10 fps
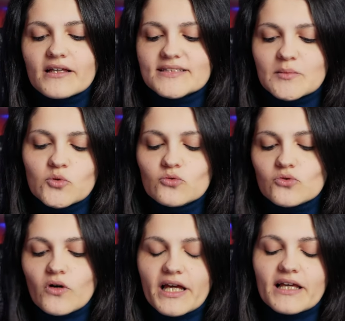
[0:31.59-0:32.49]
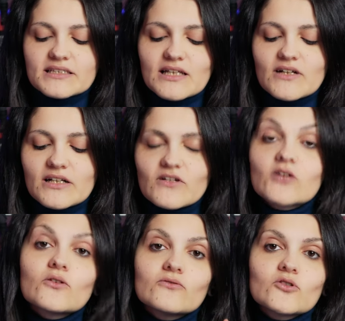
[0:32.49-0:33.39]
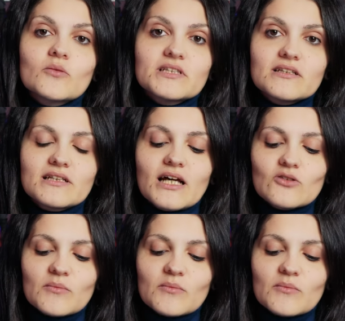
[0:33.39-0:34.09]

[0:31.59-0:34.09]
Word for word: saputo che stava arrivando il volume dedicato